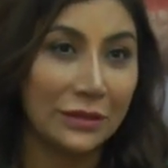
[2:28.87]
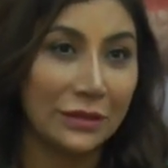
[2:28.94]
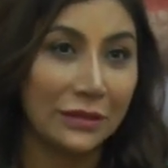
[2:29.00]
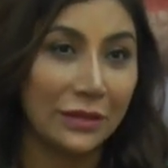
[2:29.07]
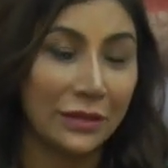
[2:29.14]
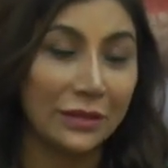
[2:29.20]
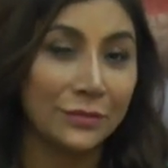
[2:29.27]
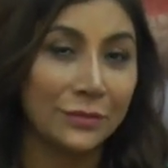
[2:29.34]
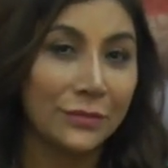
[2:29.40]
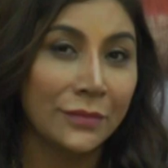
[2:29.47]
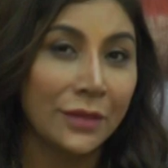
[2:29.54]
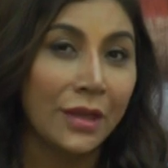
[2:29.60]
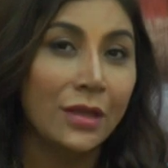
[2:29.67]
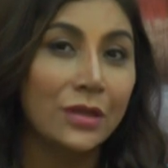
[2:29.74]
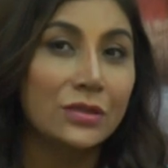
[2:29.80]
सकते हैं
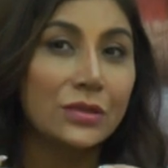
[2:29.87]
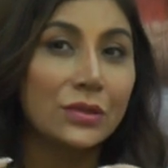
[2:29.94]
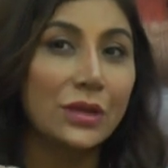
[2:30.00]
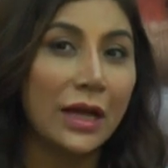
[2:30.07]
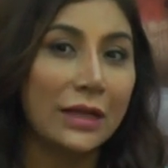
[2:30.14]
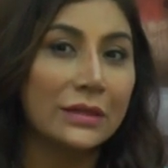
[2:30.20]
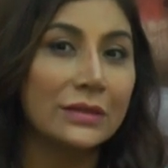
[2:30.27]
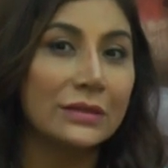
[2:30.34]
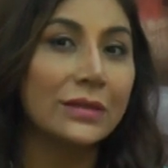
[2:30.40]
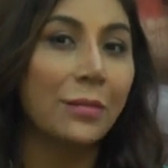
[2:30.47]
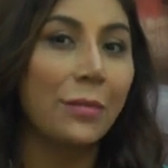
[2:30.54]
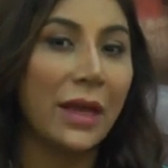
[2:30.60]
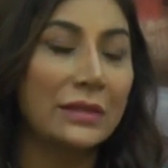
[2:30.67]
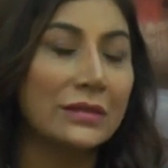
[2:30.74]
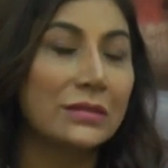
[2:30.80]
सो दैट इज़ द
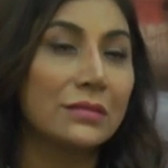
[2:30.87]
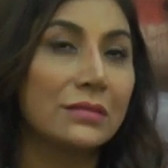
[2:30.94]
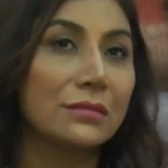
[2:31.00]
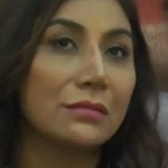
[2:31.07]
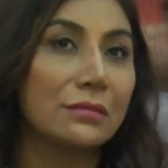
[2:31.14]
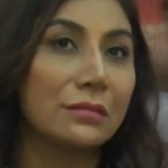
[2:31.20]
बेस्ट